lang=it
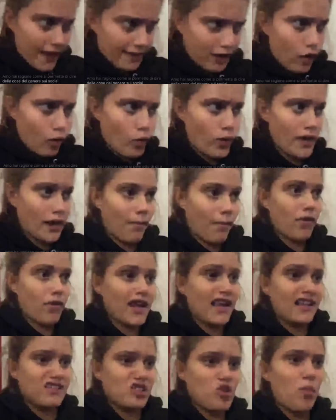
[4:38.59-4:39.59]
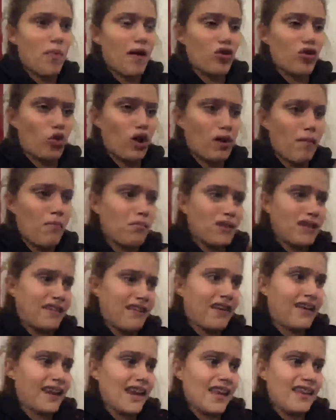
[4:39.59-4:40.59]
tranquilla, ma non è che se io parlo con la mamma di
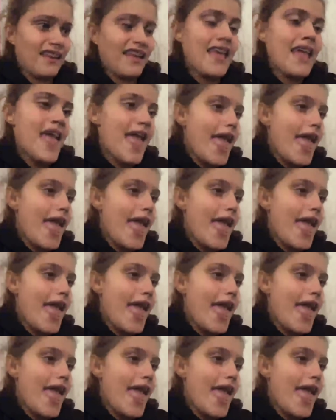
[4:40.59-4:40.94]
Tancredi